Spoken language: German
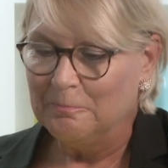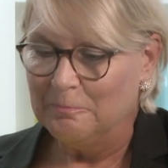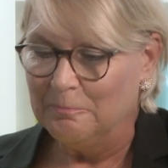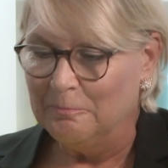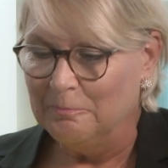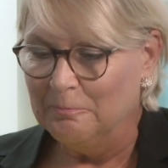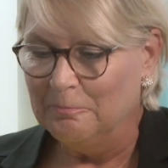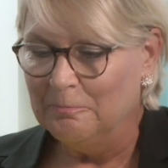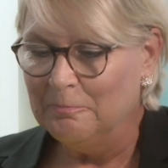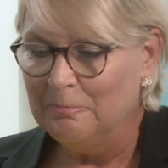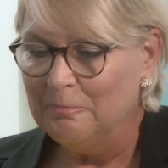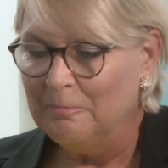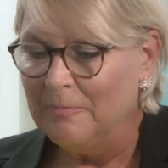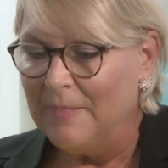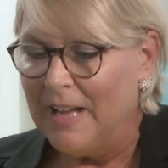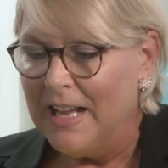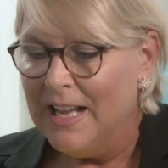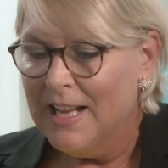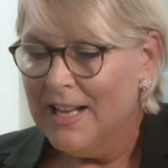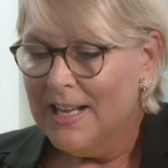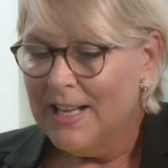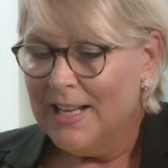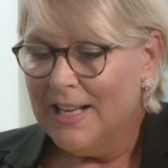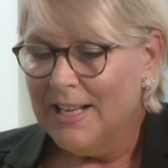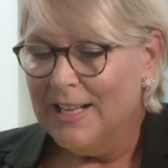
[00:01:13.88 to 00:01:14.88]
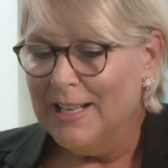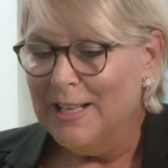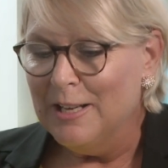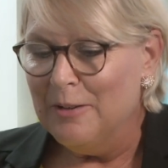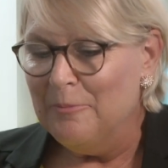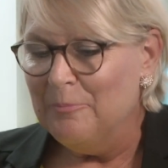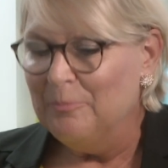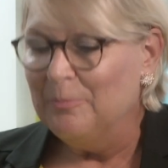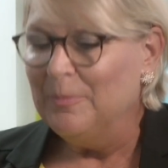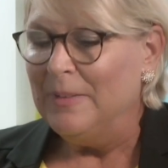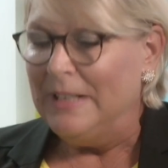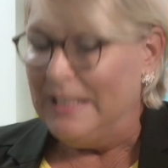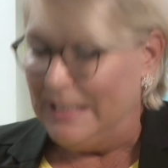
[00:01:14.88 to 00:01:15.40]
Mhm.
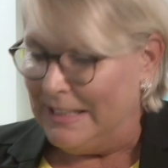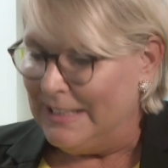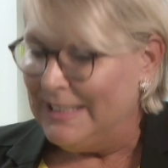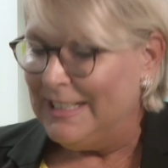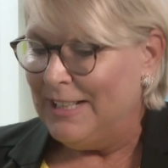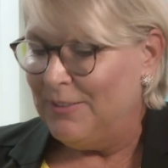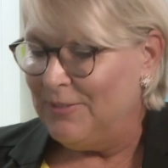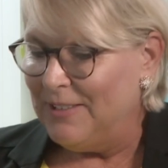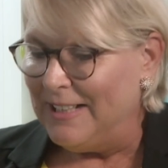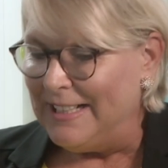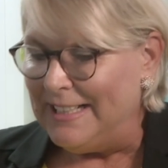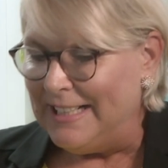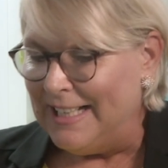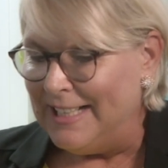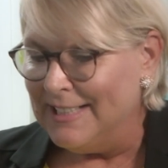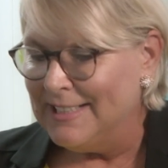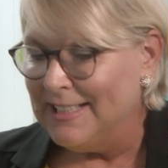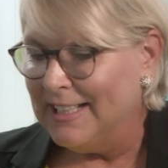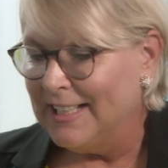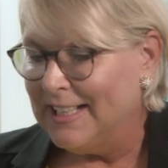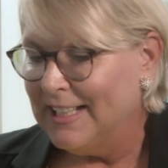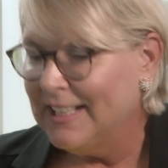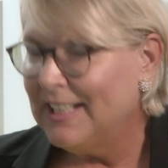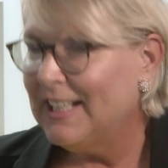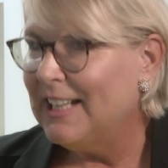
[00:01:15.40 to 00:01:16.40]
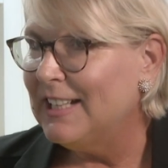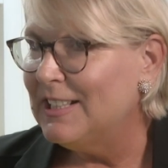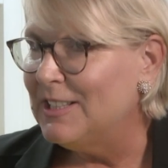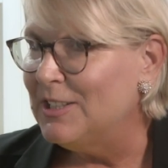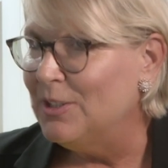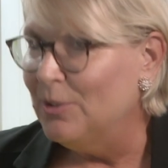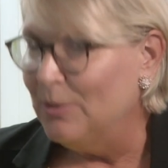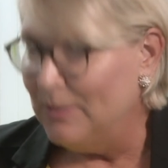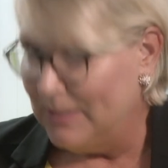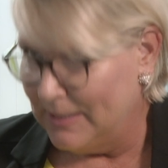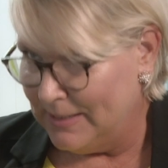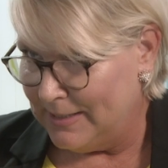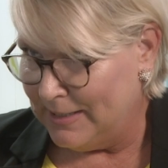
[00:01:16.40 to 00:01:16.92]
Ähm, der Vergleich der
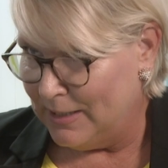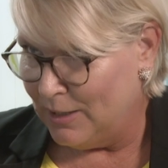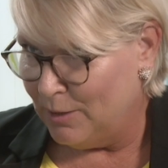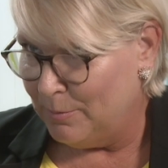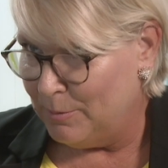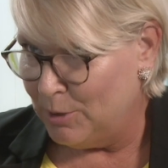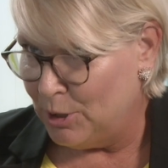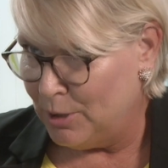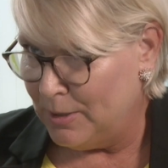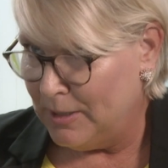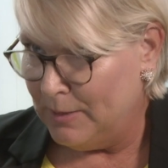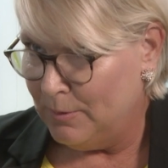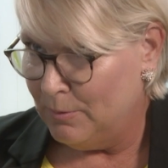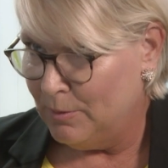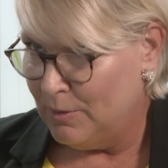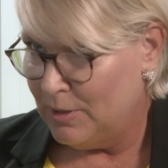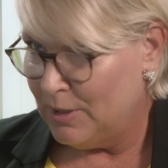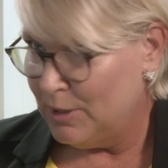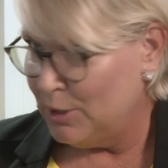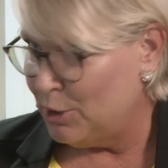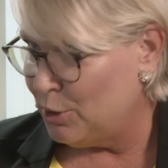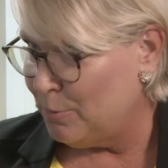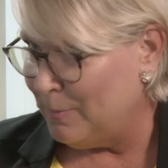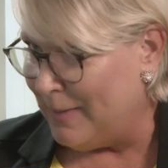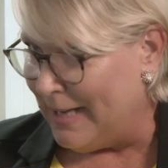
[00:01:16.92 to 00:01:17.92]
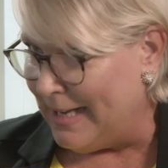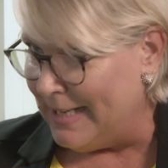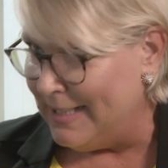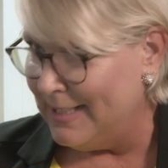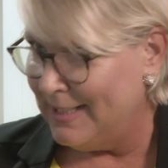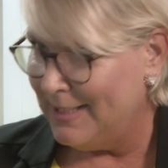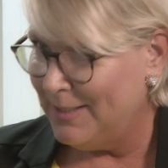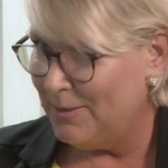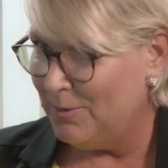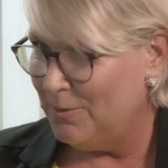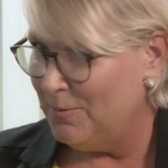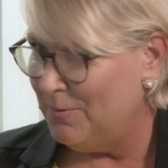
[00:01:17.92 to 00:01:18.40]
Generationen ist ja auch bestimmt spannend.